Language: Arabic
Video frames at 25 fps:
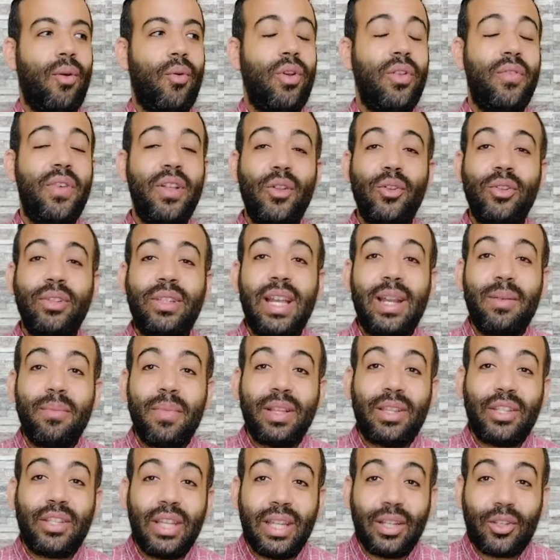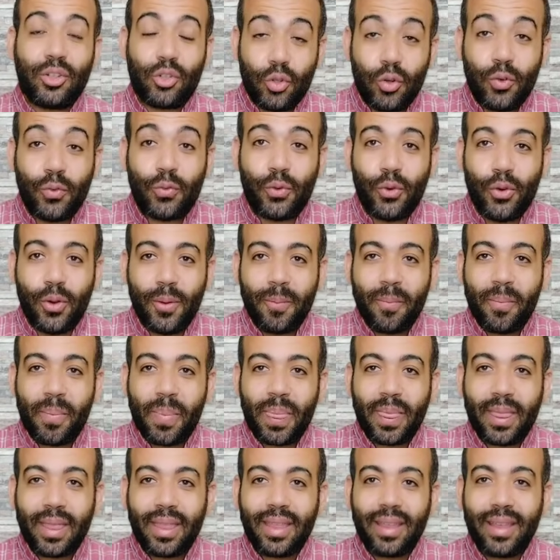والفيديو انت لما تيجي تشوفه
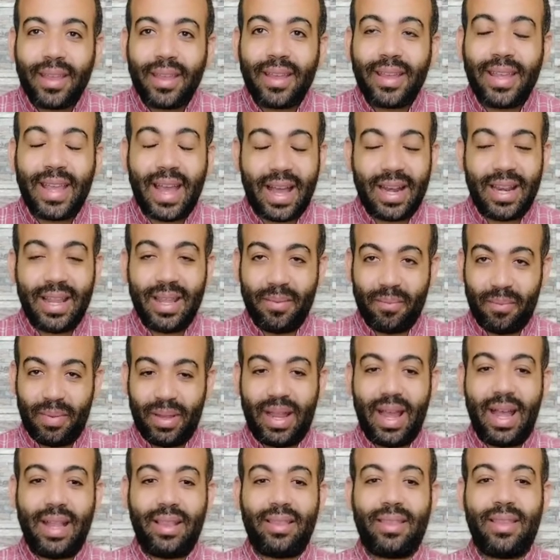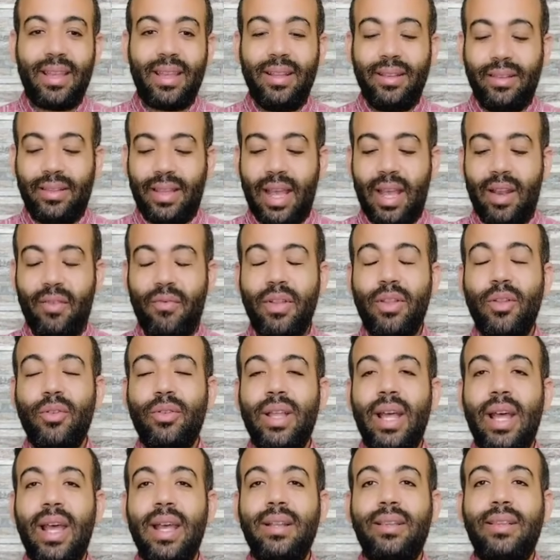يعني بجد انت الفيديو
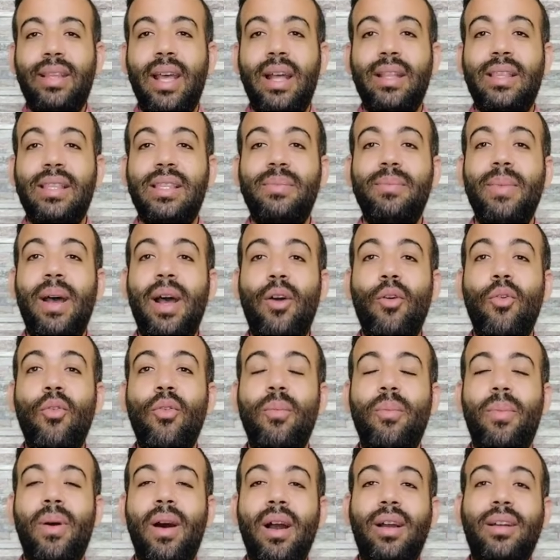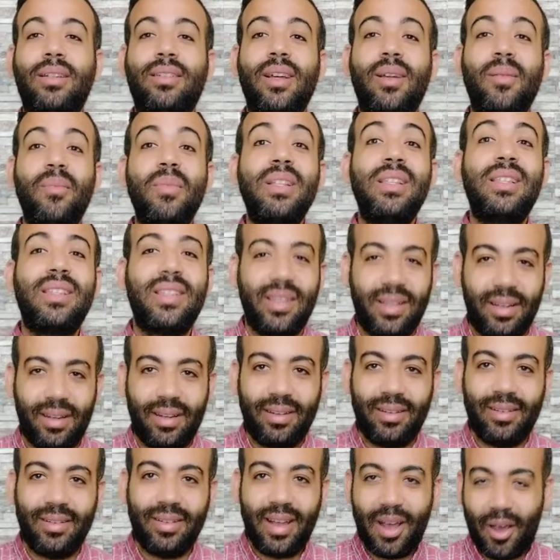ده انت هتسمعه باكتر من
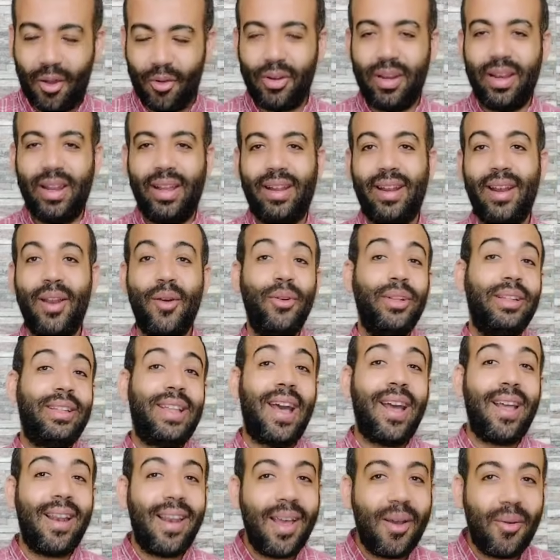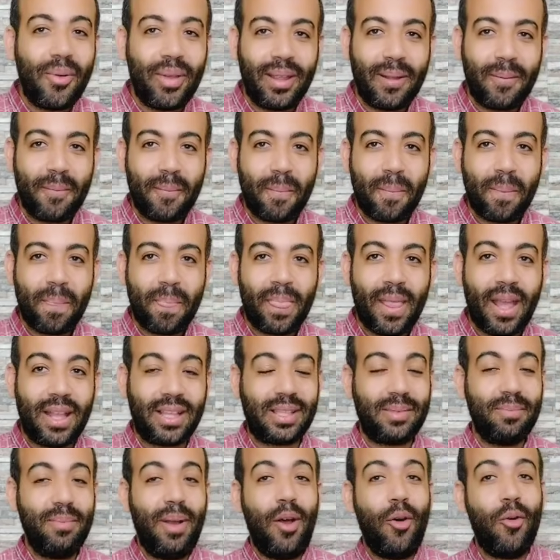صيغه هقول لك لو انت اهلاوي
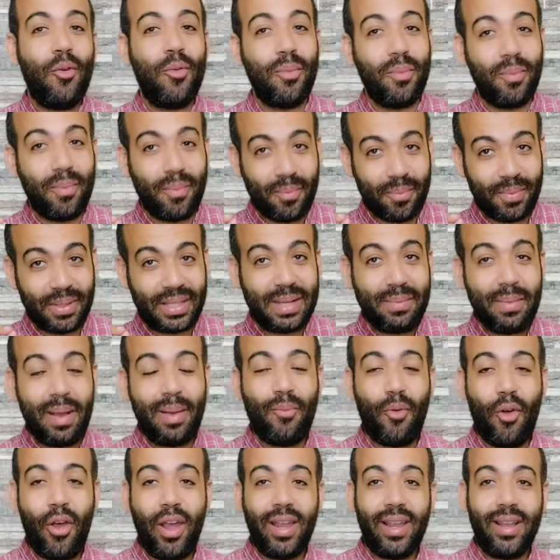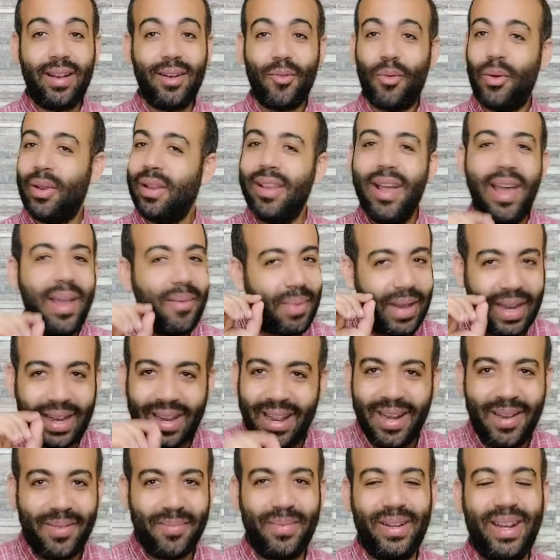هتسمعه بسمع معين والله
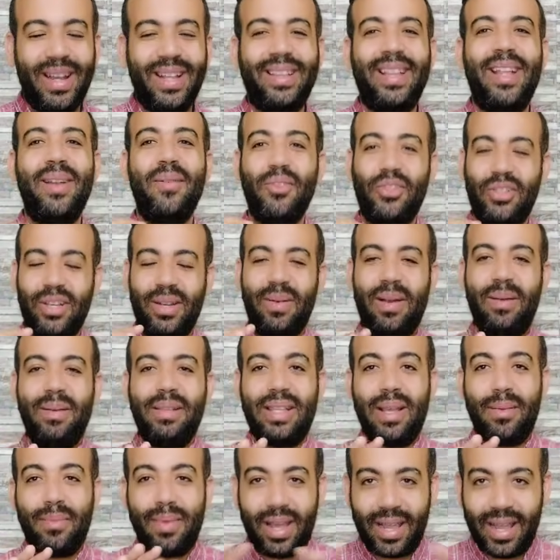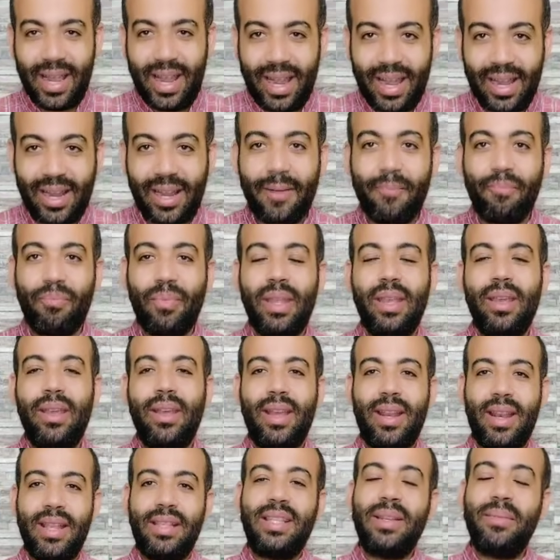بتكلم بجد انا بص يا جماعه بس قبل اي حاجه
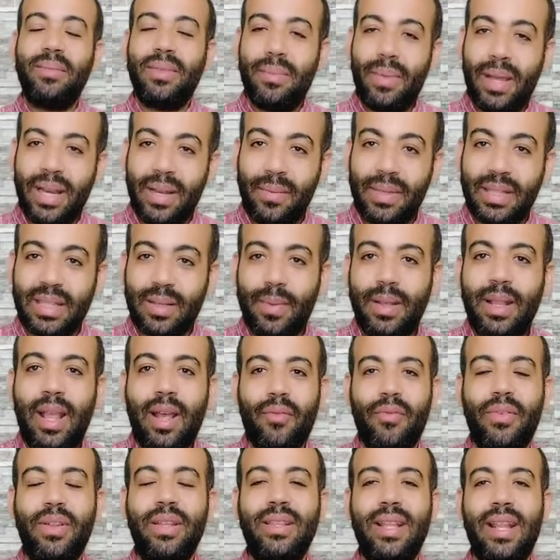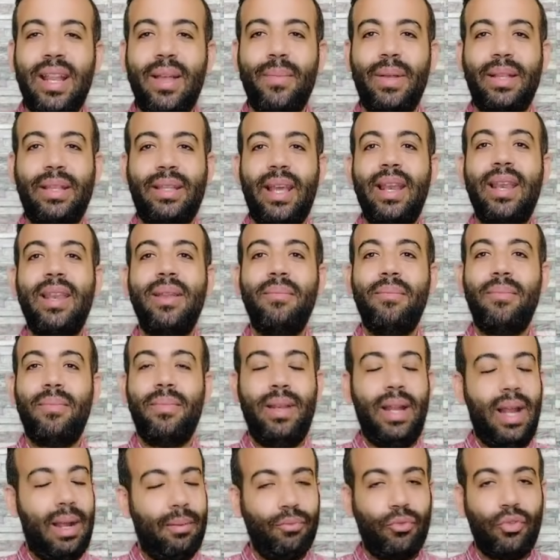الناس اللي متابعاني من زمان عارفين ان انا بتكلم
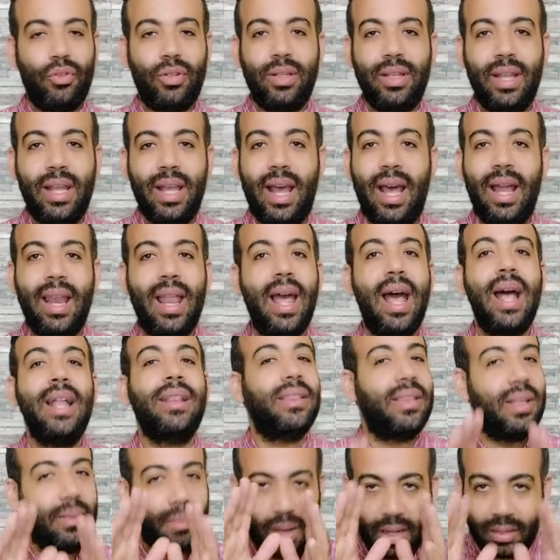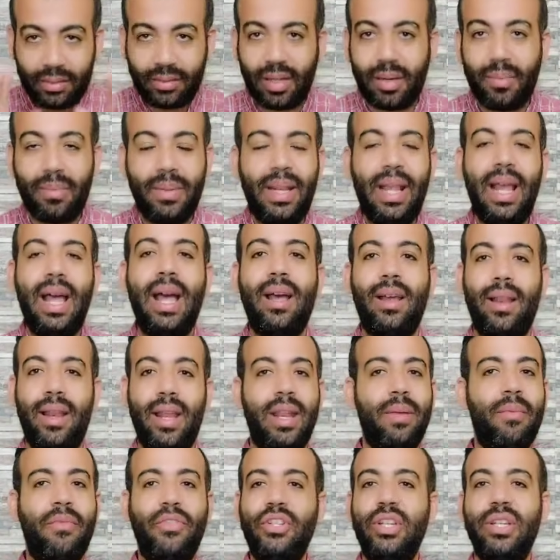الحمد لله على قد ما اقدر بالحق
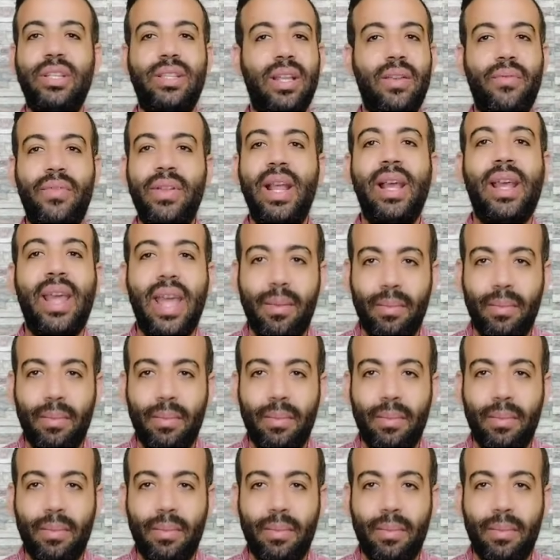لان مفيش انسان فينا